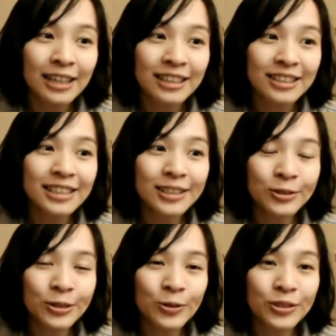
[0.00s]
呃，这个
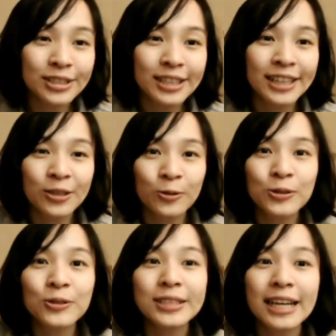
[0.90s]
东西我觉得很有
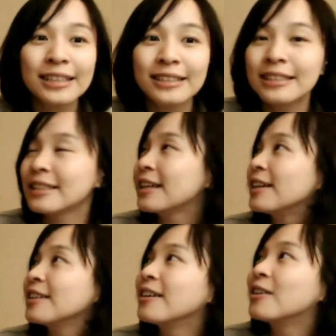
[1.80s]
趣。像之
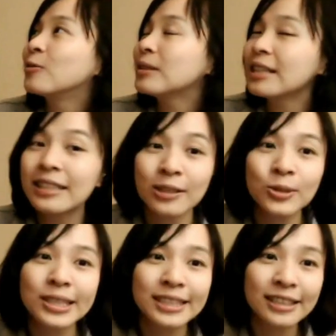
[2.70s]
前，呃，我印象
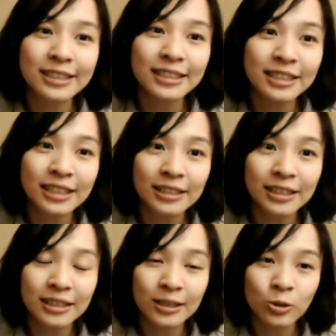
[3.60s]
最深是以前
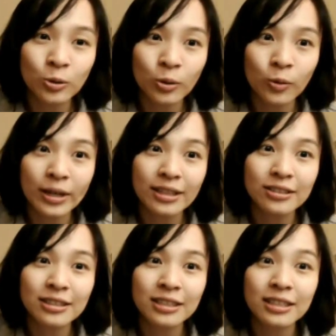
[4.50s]
曾经做过一个，
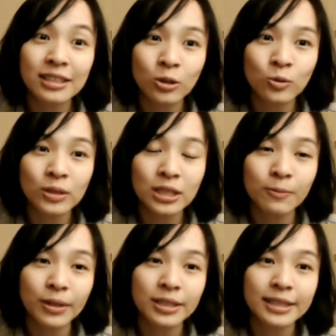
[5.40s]
是协助日
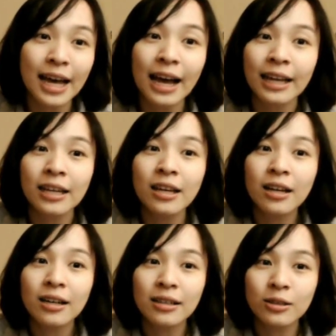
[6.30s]
本在，
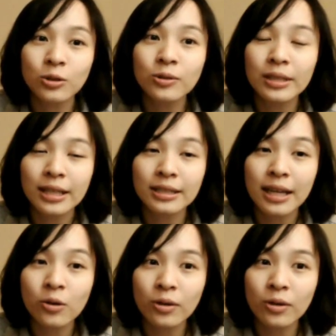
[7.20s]
呃，去年三